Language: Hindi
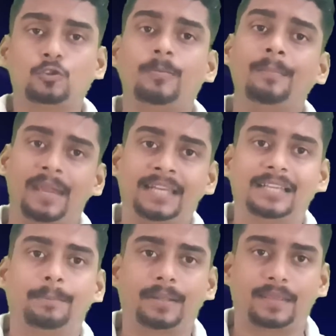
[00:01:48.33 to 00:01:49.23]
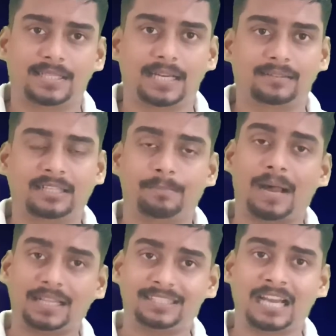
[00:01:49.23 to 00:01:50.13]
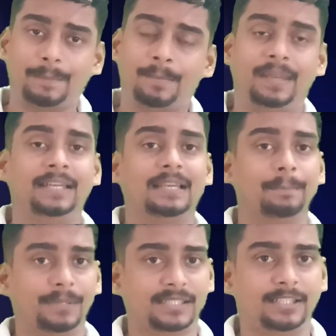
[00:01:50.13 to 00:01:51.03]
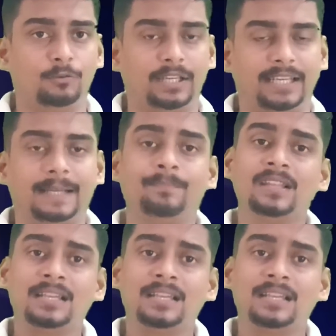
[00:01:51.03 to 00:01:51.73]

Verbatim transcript: जो भी मेन कैंपस के छात्र हैं बात यहाँ पे मेन कैंपस की हो रही है